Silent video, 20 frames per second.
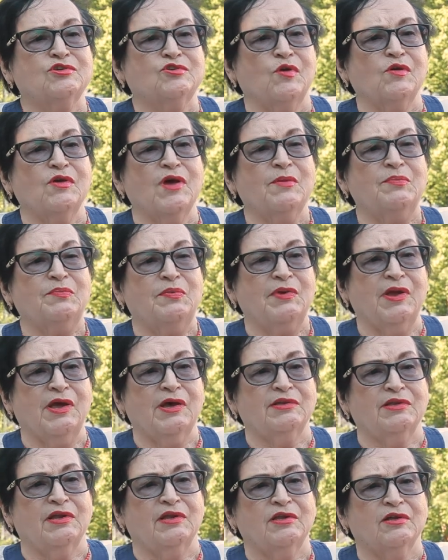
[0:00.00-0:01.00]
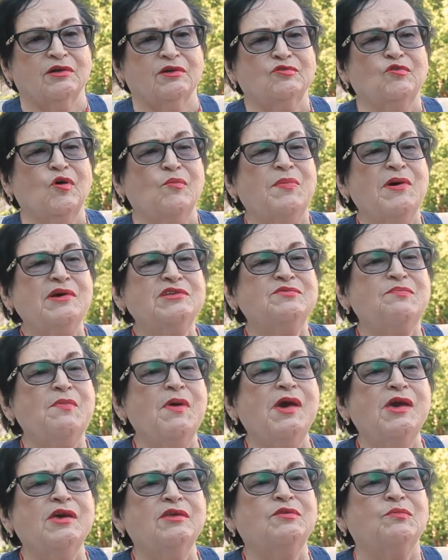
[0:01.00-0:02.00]
что я предал? Кто
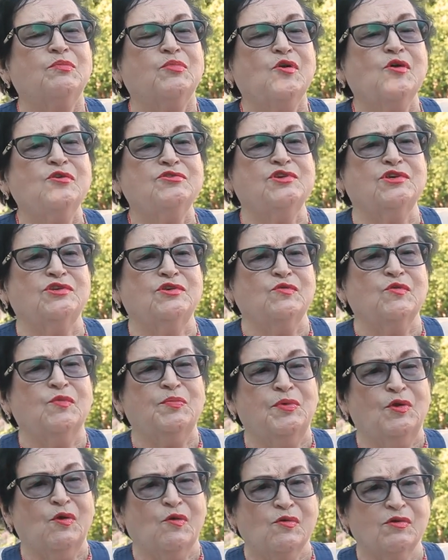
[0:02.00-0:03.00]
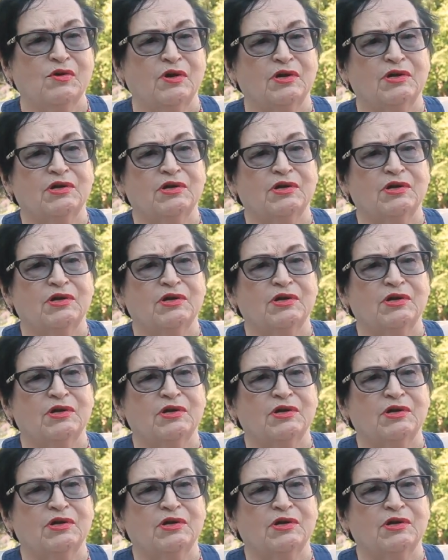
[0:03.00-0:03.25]
посмеет бросить упрек?